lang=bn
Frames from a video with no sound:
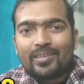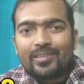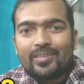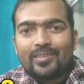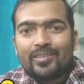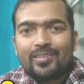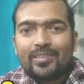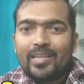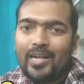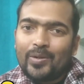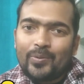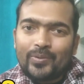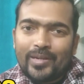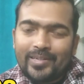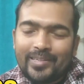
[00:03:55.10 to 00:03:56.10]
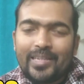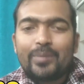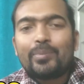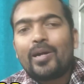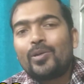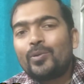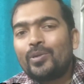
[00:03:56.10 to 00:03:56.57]
এখন এটাই ভালো
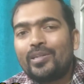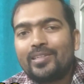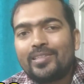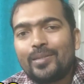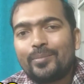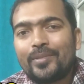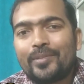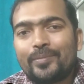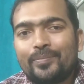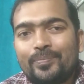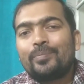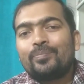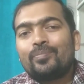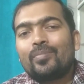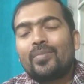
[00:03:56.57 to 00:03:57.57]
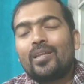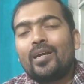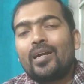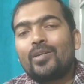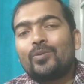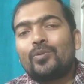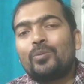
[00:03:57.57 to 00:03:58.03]
হয়ে যাবে আর কোনো
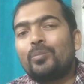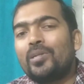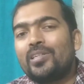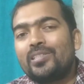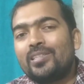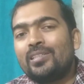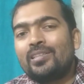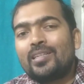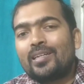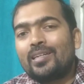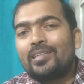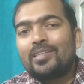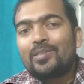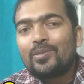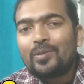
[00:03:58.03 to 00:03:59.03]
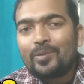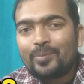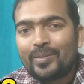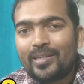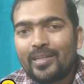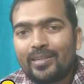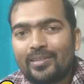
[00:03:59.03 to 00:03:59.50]
মেডিসিন তাকে নিতে হবে না
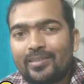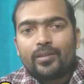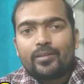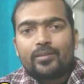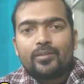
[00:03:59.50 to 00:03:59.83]
তবে